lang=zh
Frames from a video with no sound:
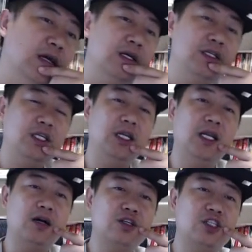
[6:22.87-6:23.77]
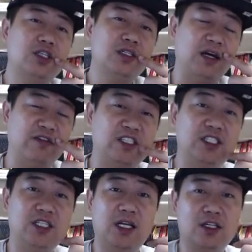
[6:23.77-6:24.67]
以粮食生产为
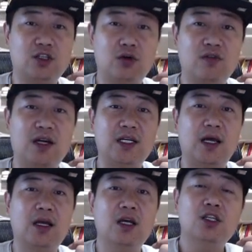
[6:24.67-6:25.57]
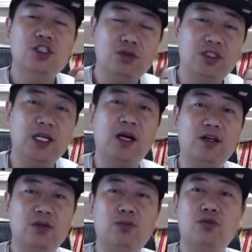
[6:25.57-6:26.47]
起点的社会发展就这样
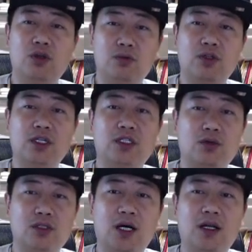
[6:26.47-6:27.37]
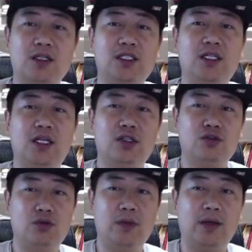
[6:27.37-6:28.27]
一步一步地走向了今天的
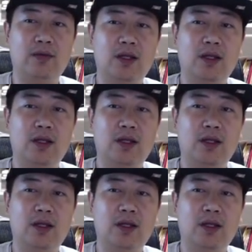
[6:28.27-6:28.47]
局面。